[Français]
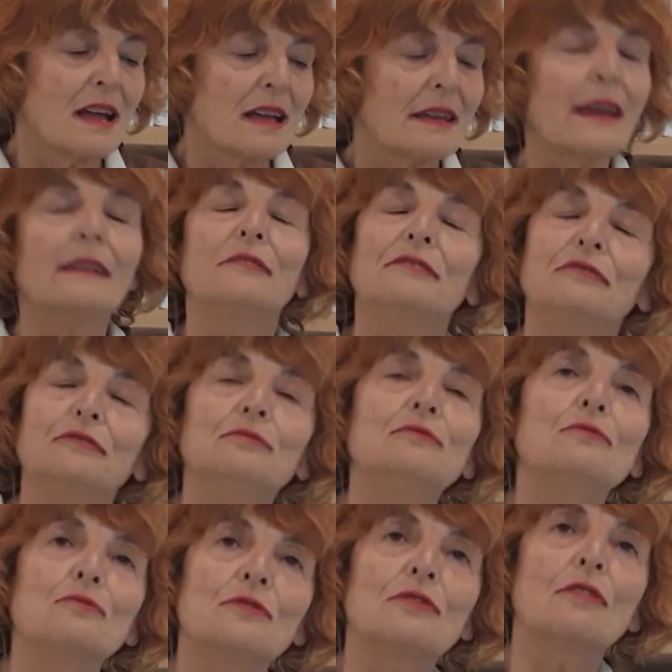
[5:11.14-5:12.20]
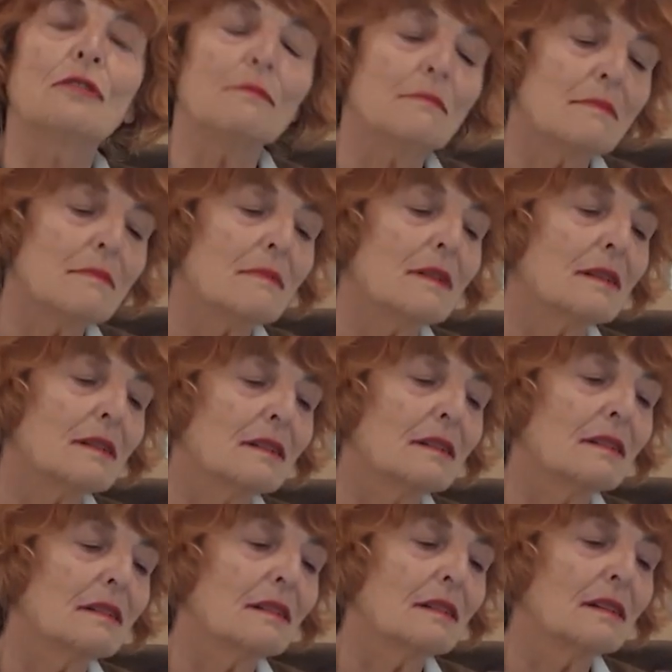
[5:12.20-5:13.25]
Quel fou nous sommes
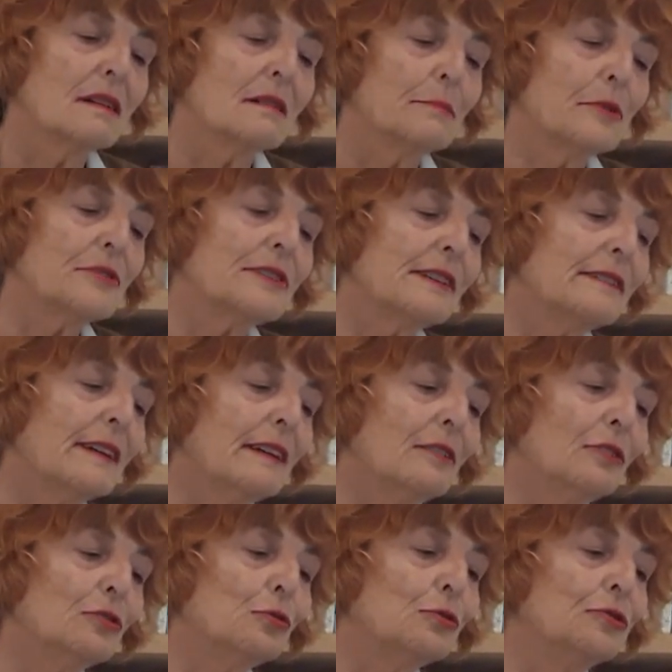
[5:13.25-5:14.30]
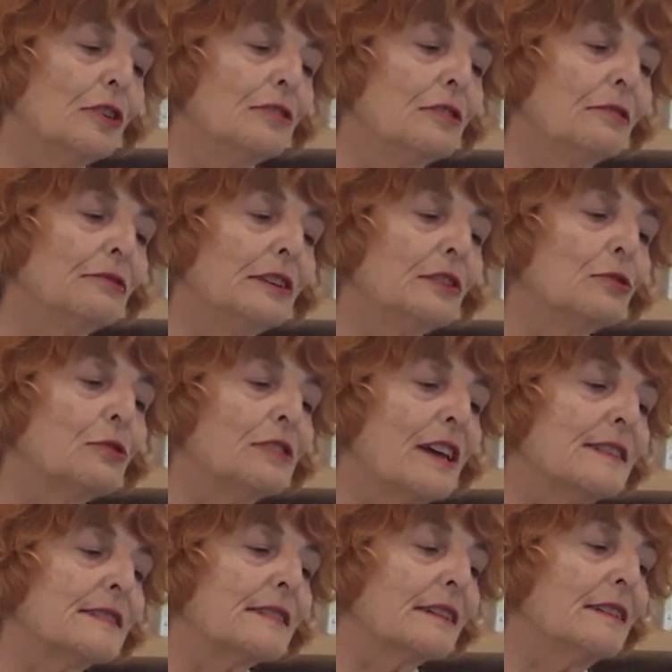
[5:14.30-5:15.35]
pensait-elle en tournant dans Victoria
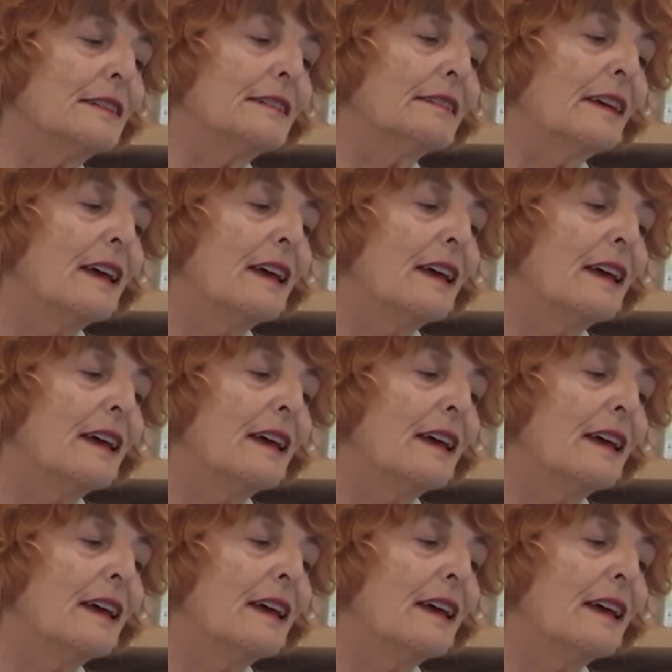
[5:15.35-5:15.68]
Street.